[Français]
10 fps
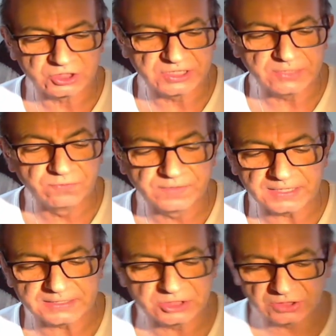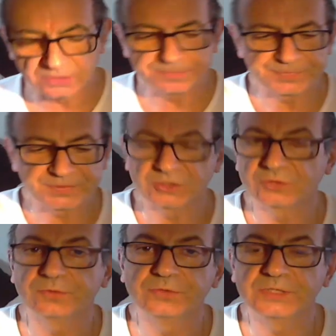Bon, je l'ai ouvert déjà.
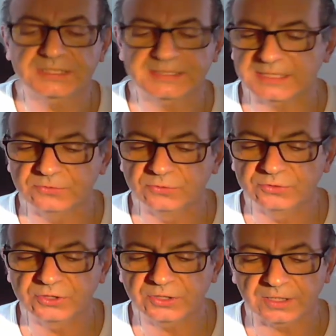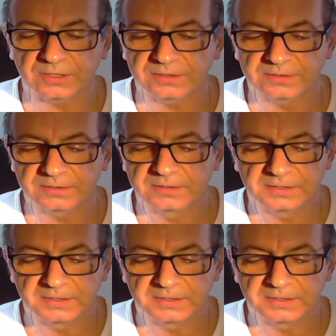Je vais vous dire, ça a une odeur